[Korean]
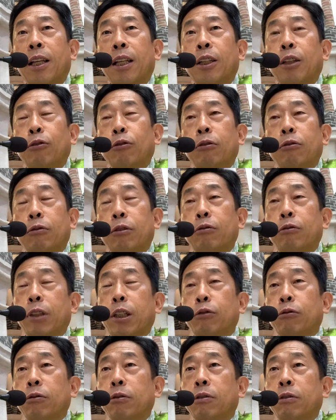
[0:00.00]
누, 우리가
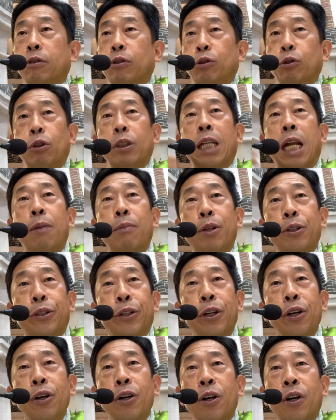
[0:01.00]
누굴
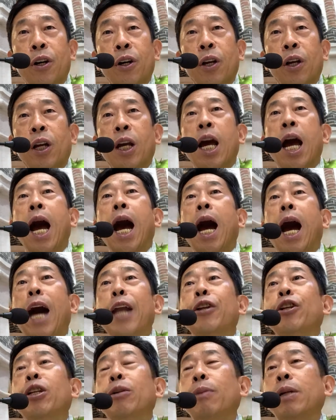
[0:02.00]
닮았어요?
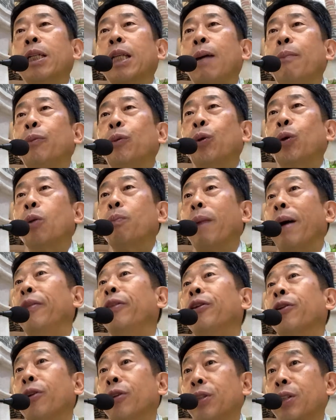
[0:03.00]
하느님을 닮도록
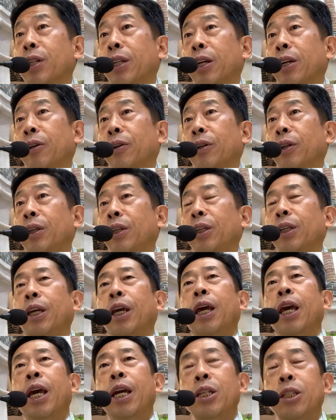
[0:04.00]
만들었잖아요.
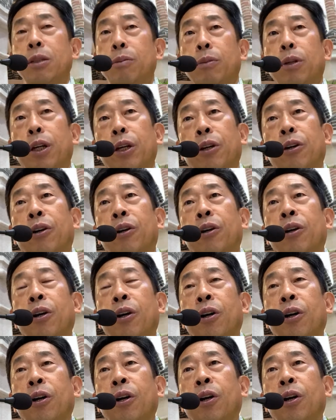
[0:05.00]
이게 핵심이에요.
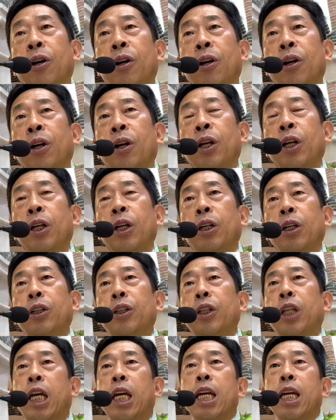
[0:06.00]

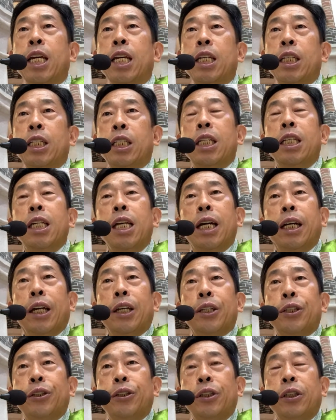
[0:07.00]
근데
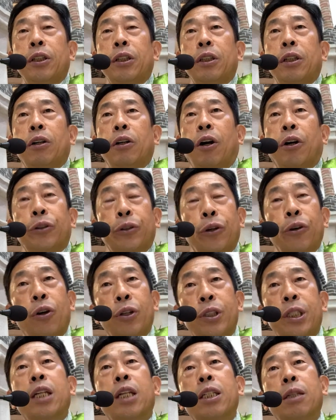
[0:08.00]
신약에서는 어떤
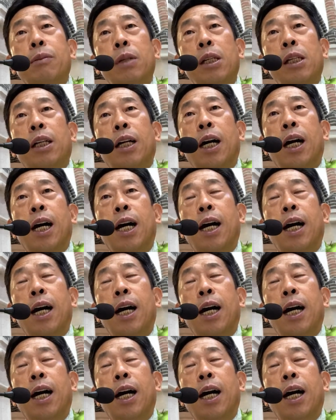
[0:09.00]
것이 핵심일까?